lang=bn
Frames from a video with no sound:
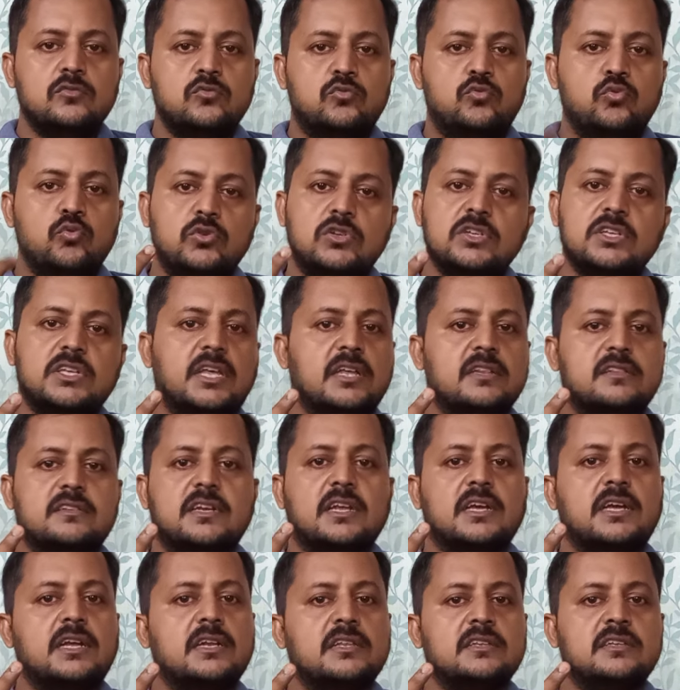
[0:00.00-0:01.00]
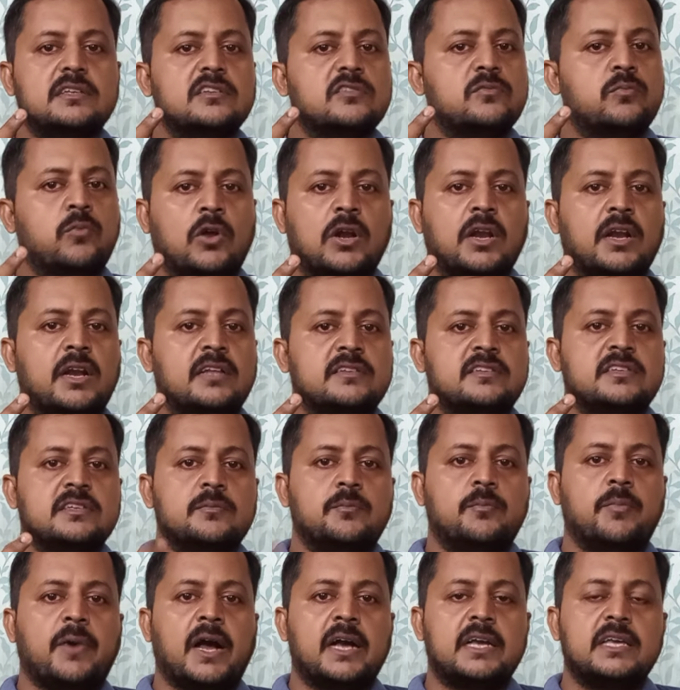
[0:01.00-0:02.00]
দুটি ক্ষেত্রে এখানে জিনিস বলার আছে
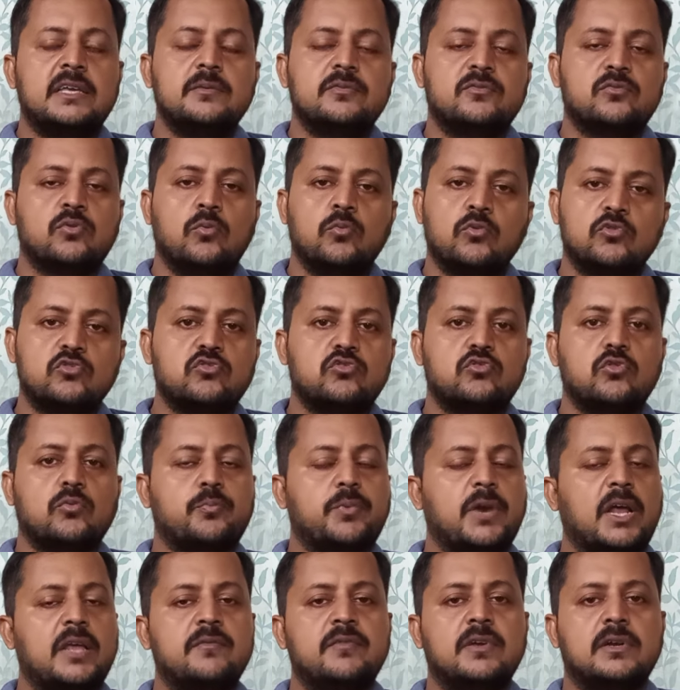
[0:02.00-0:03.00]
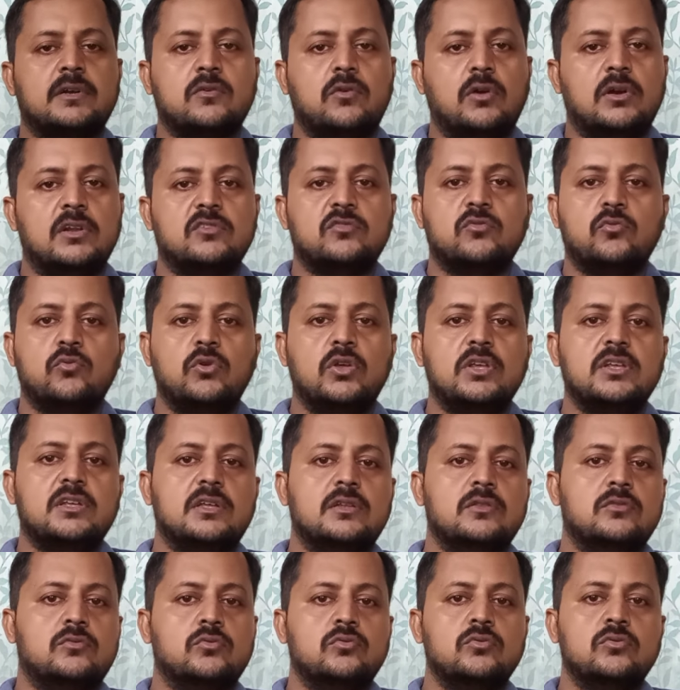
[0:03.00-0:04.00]
বাকি সমস্ত প্রাইভেট কলেজগুলোই
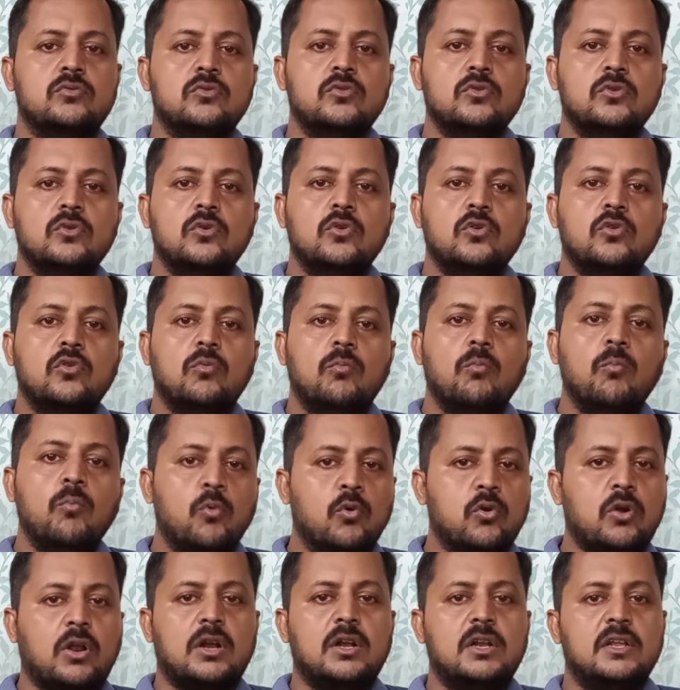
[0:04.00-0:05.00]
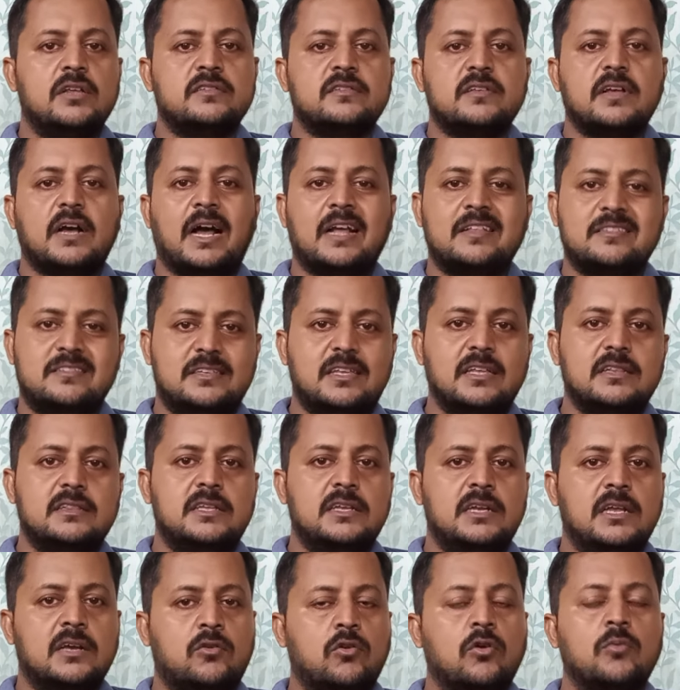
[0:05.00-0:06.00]
কিন্তু মোরারলেস আজকের
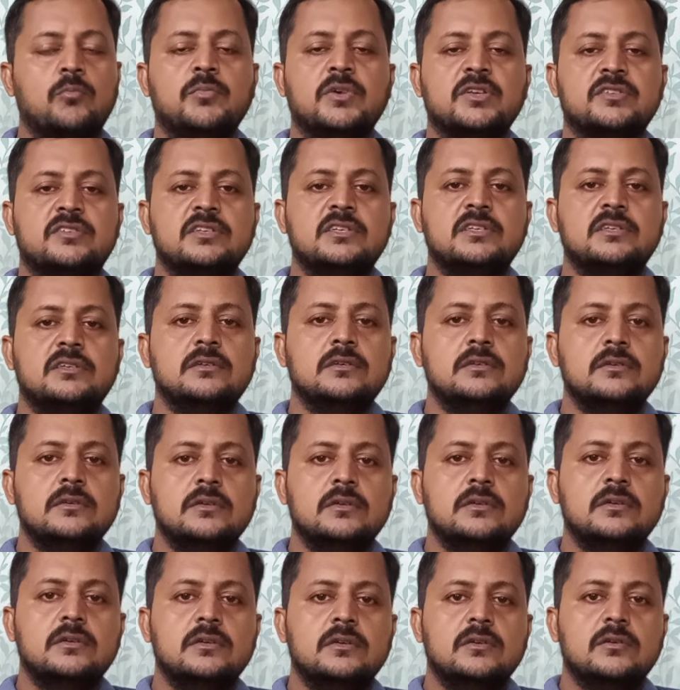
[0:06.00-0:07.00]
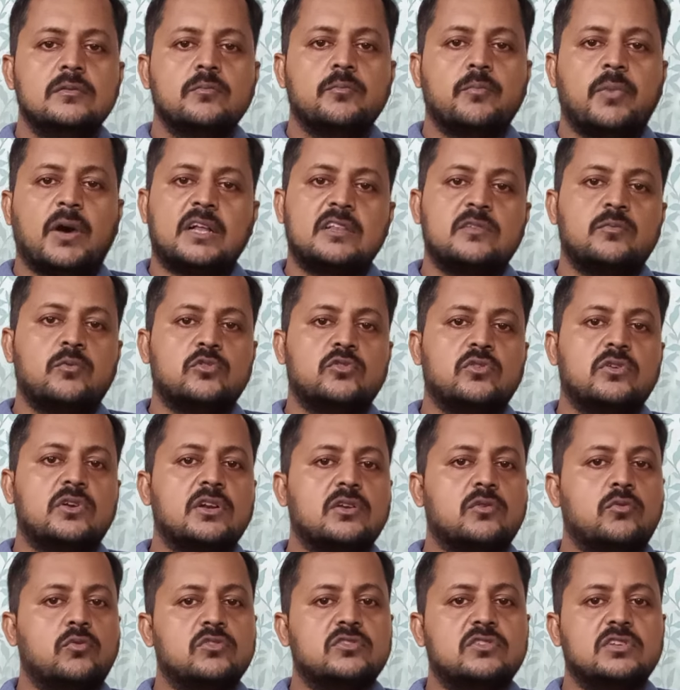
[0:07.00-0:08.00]
দিনে কম বেশি পাঁচ বছরের
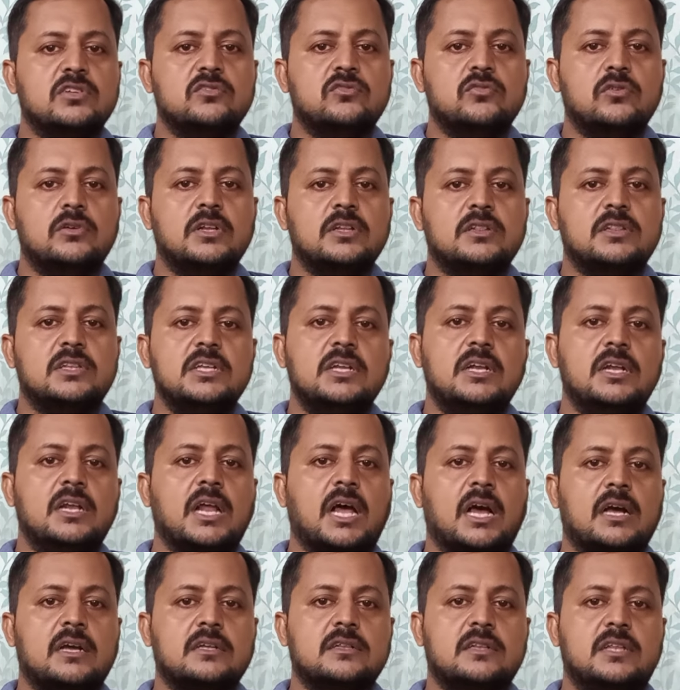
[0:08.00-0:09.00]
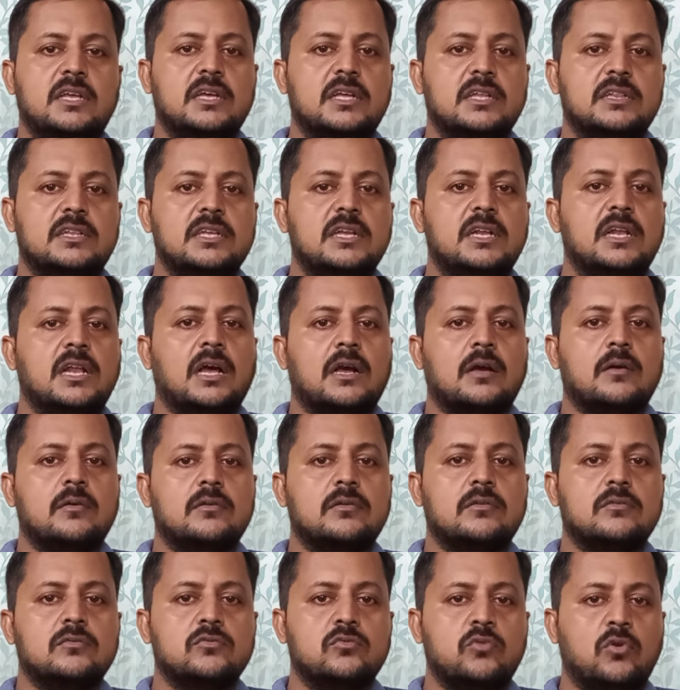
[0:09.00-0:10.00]
কোর্সের জন্য তিন লাখ থেকে তিন লাখ
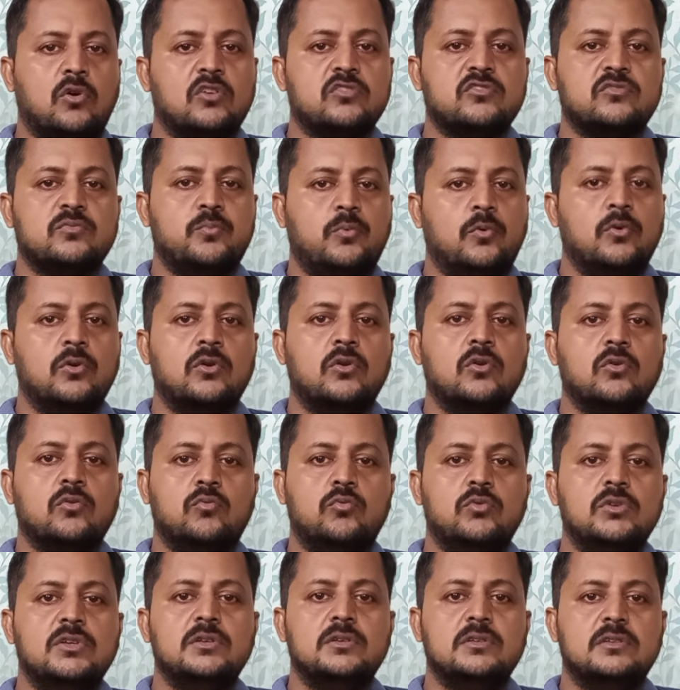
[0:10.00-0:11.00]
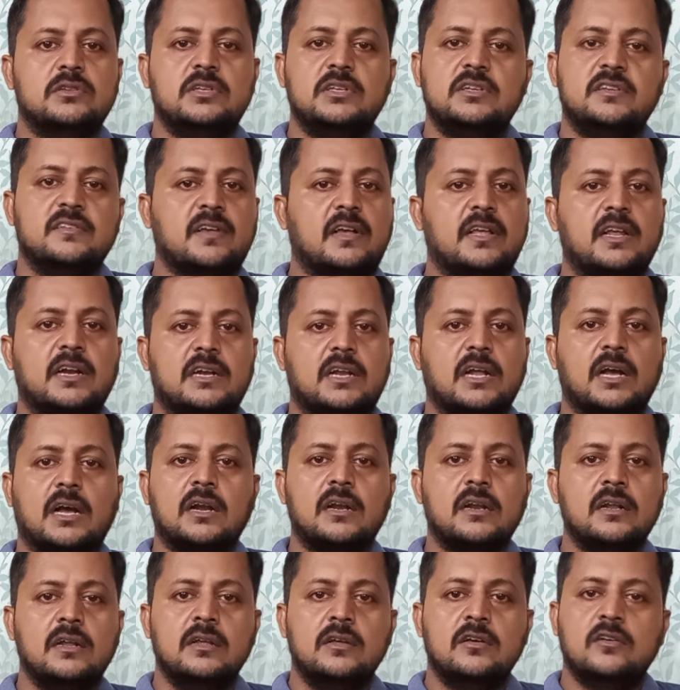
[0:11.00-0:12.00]
দশ পনেরো কুড়ি তিরিশ হাজার টাকার
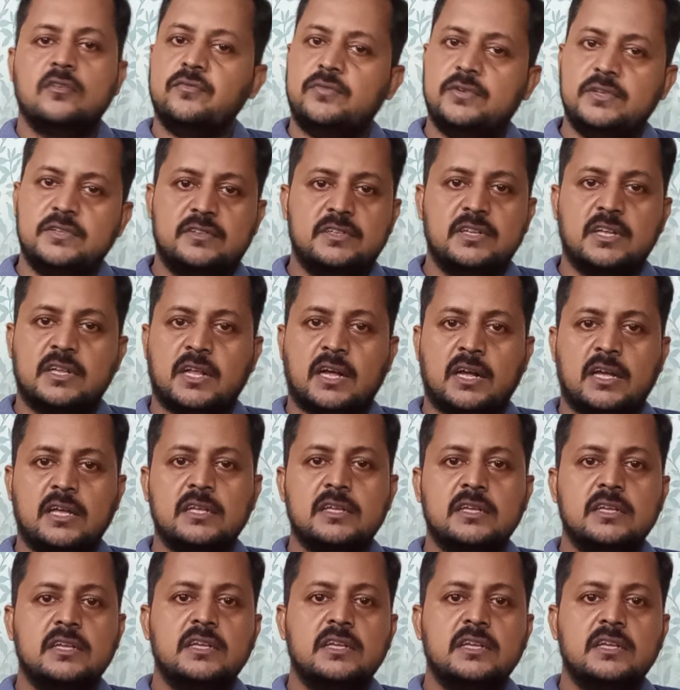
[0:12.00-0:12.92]
ফিজ নিয়ে থাকে